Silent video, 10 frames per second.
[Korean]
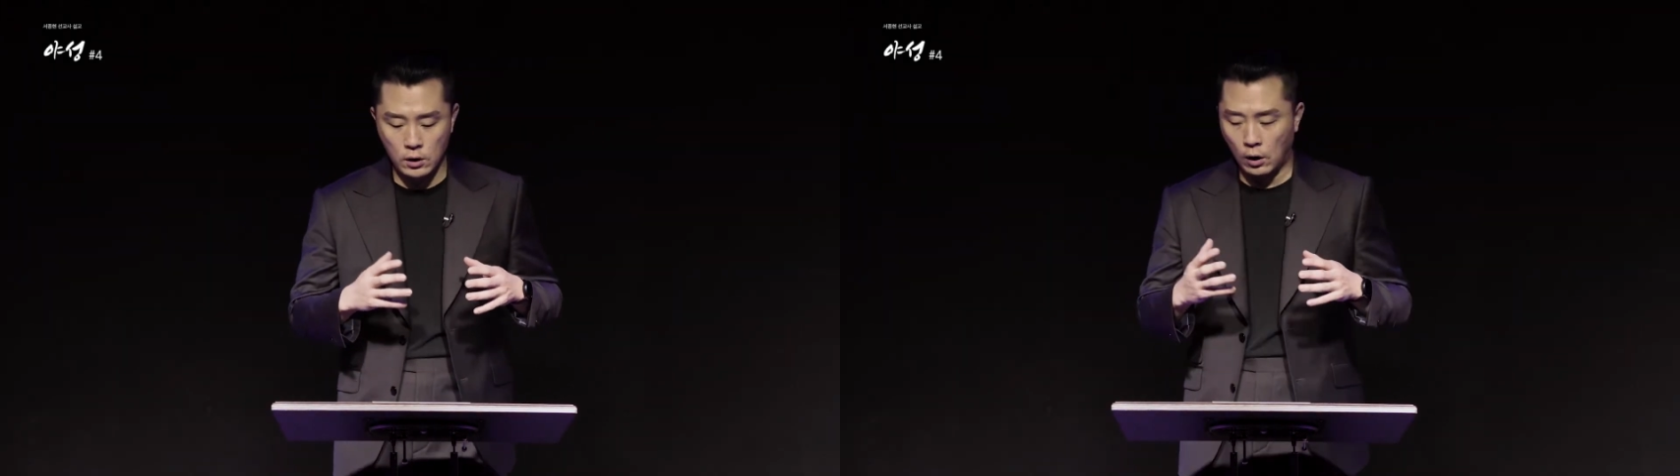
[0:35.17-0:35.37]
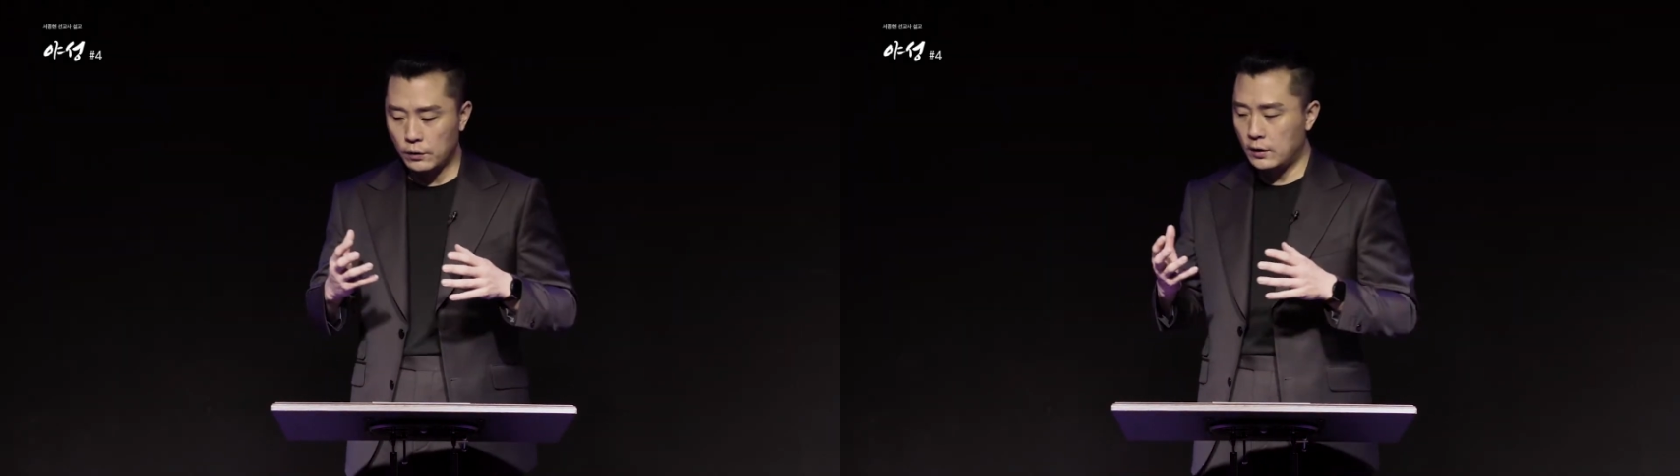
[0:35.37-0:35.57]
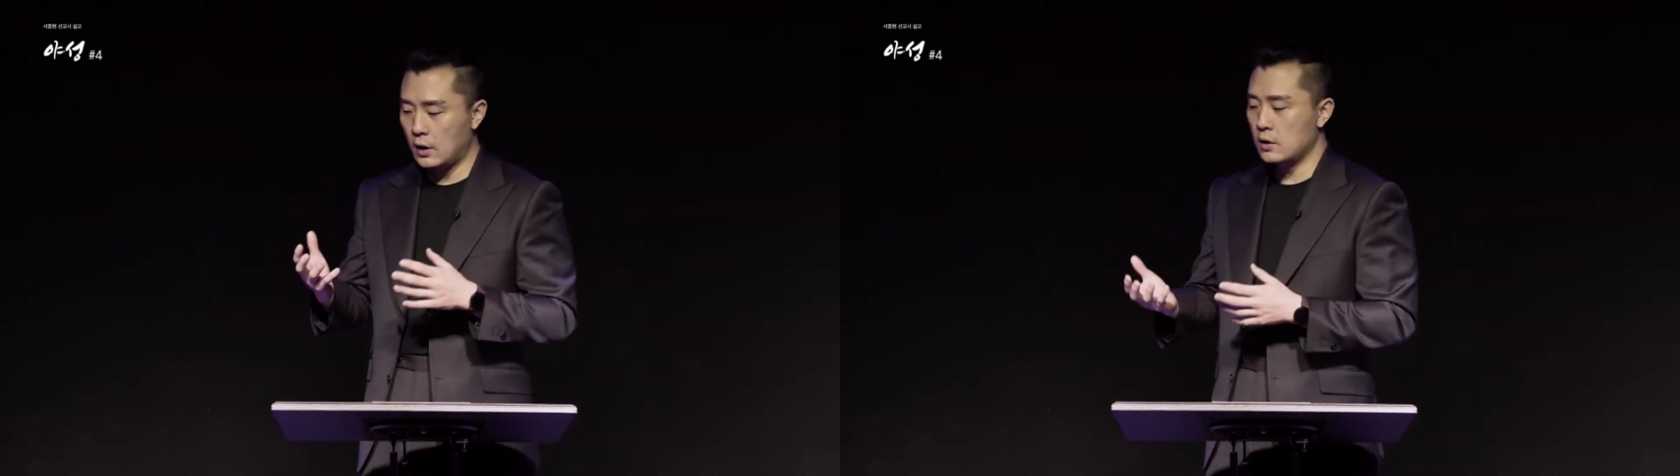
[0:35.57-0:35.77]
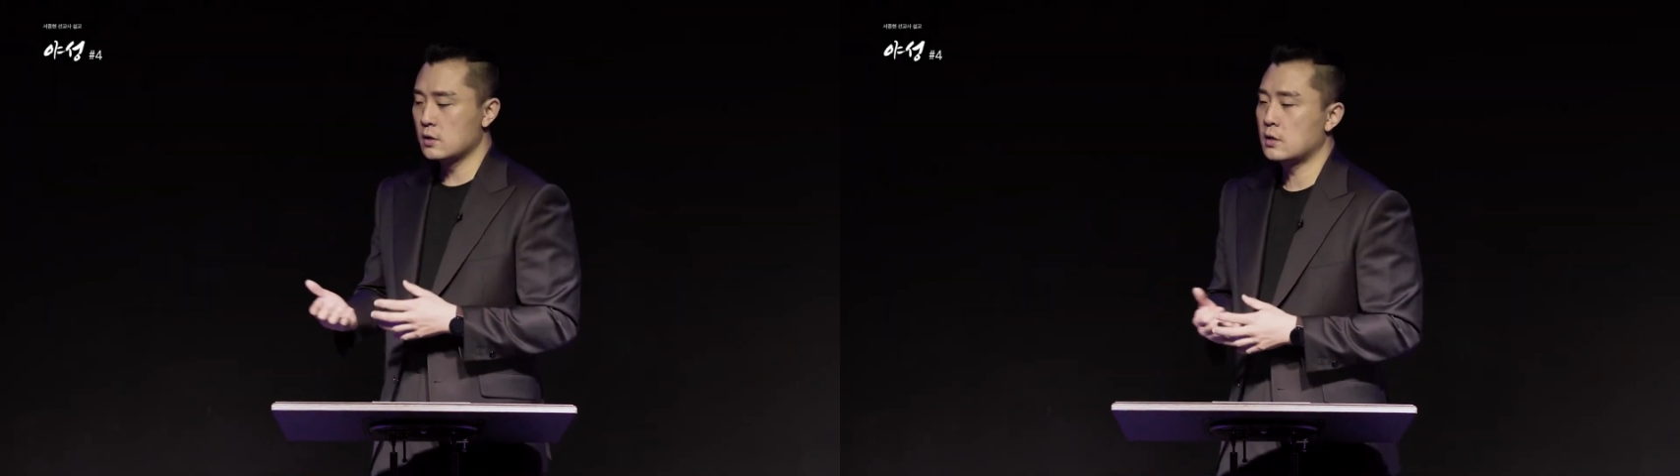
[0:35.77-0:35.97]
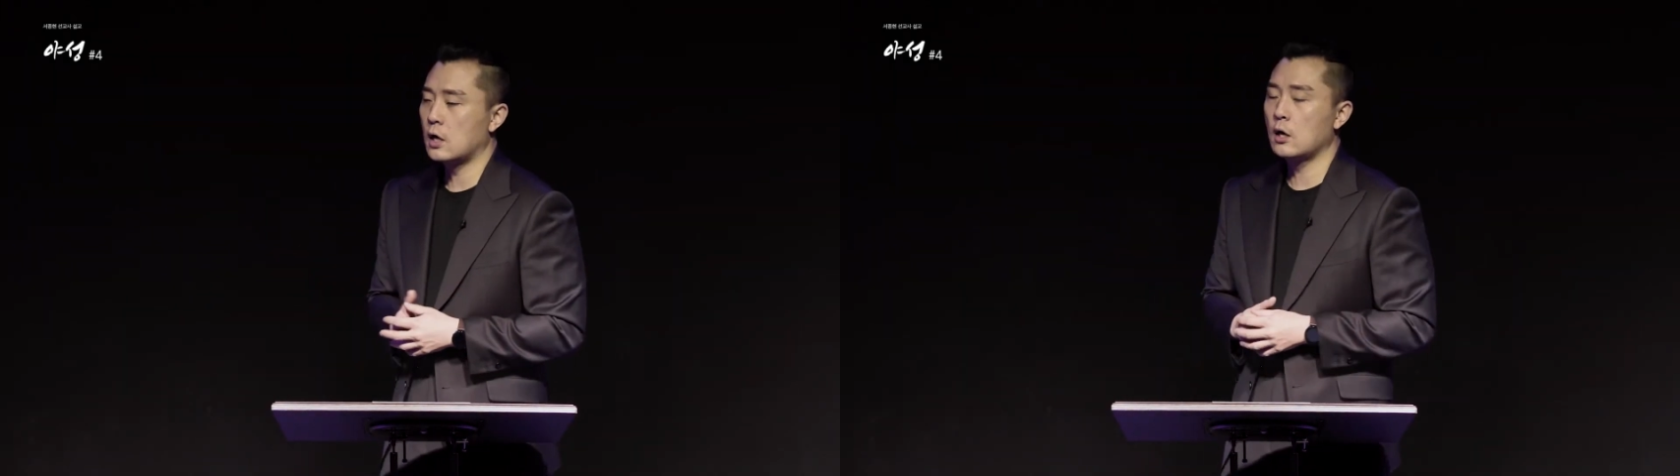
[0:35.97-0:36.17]

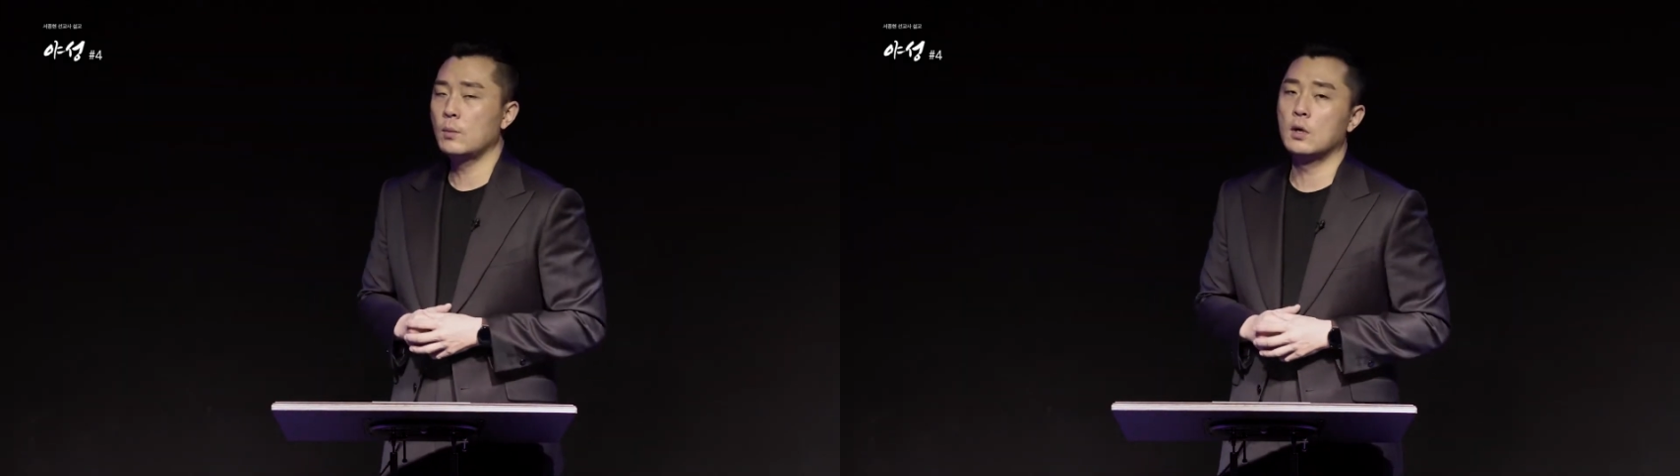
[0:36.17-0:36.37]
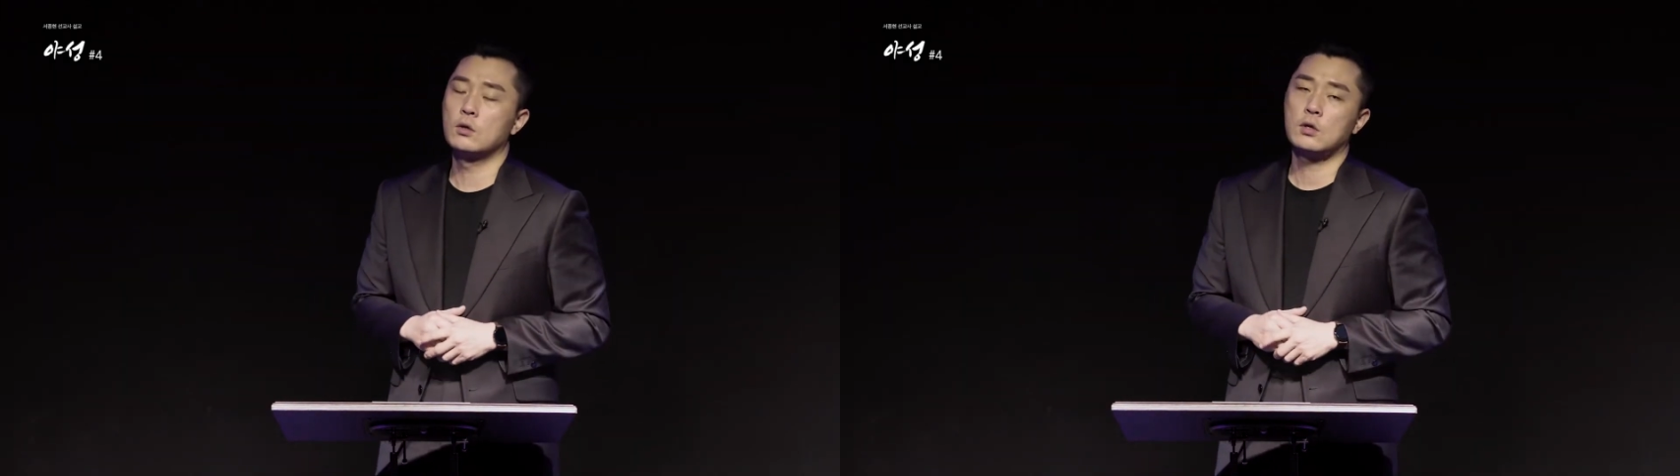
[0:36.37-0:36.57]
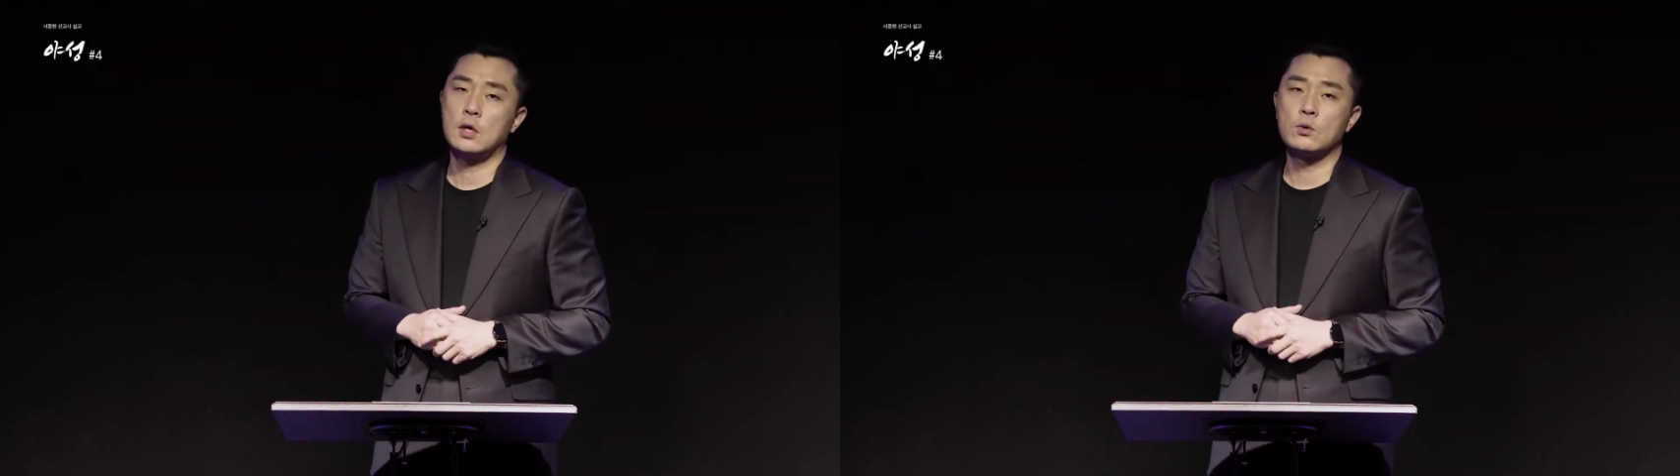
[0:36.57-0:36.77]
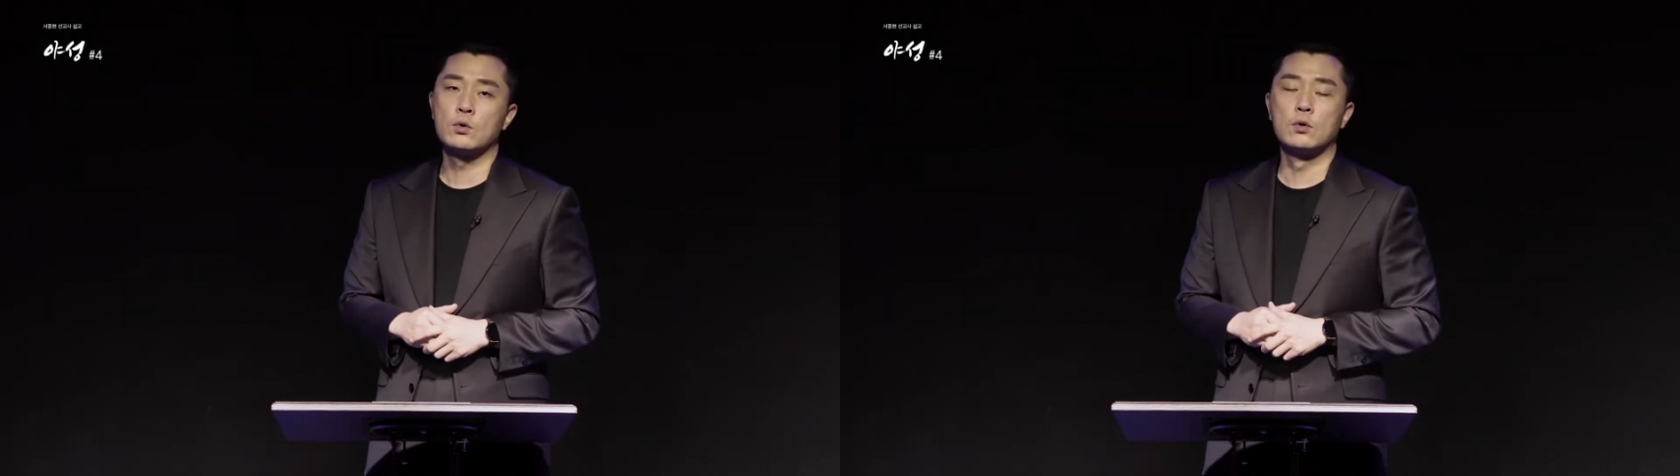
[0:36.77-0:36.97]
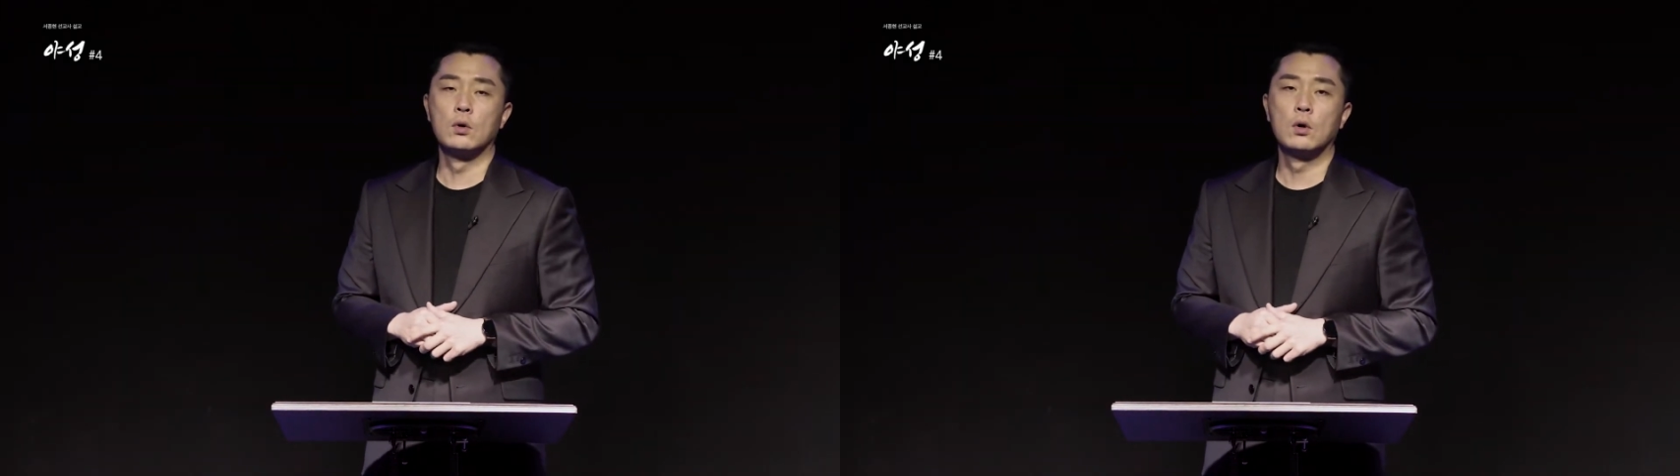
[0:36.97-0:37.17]
건네는 사람의
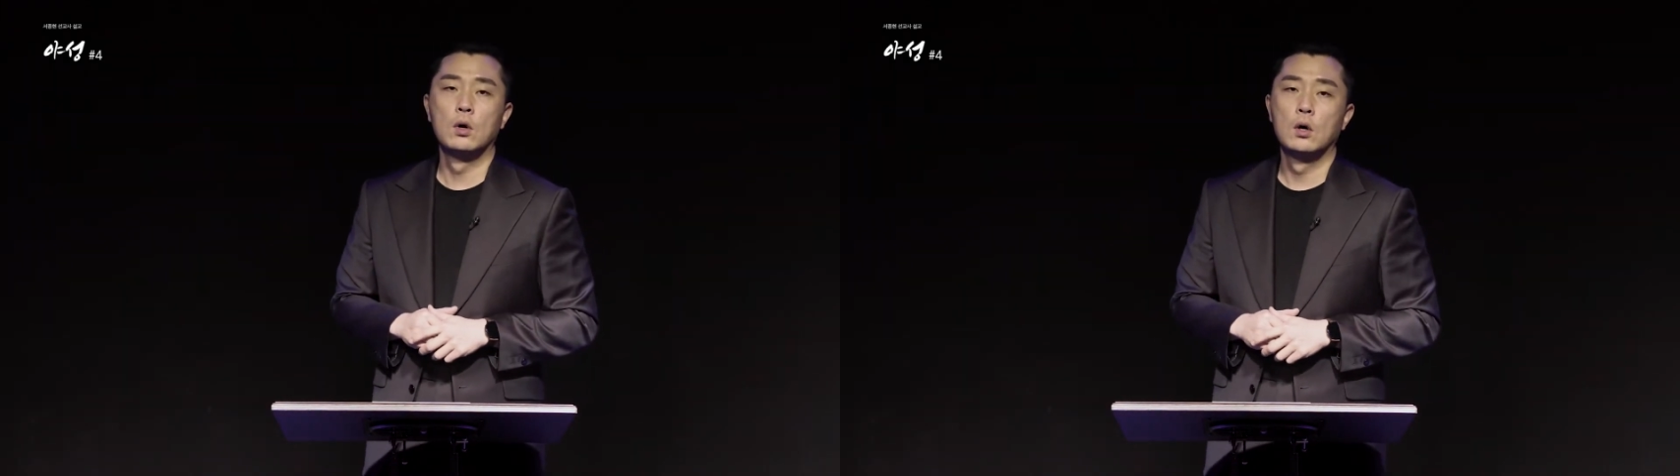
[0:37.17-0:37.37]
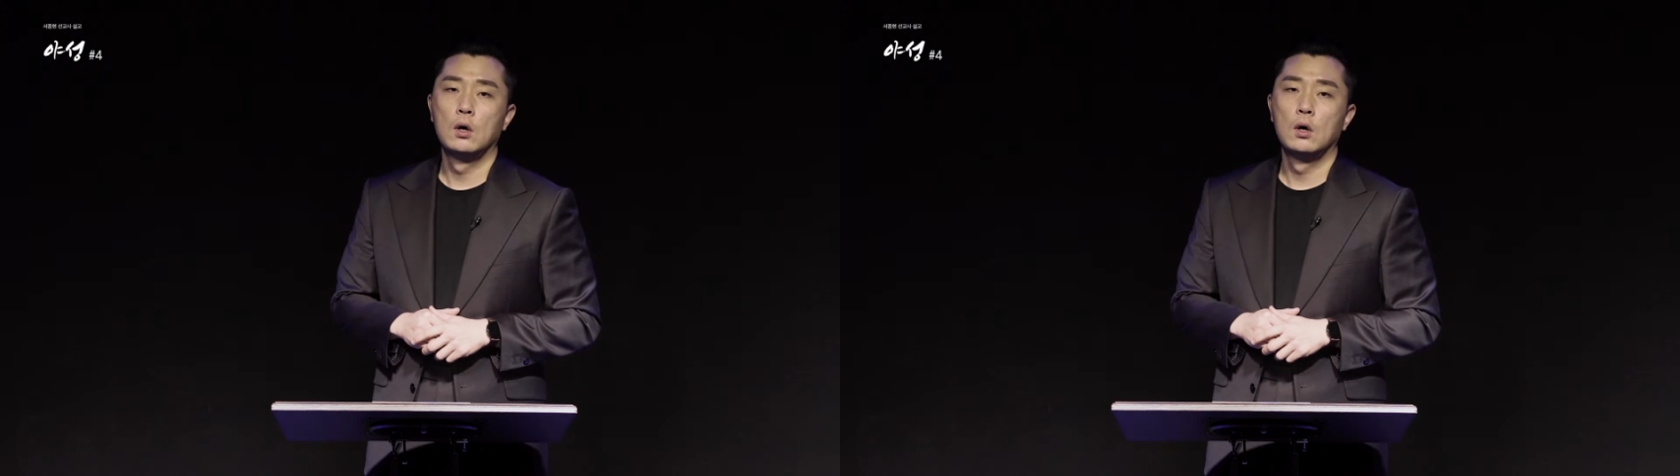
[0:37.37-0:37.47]
태도도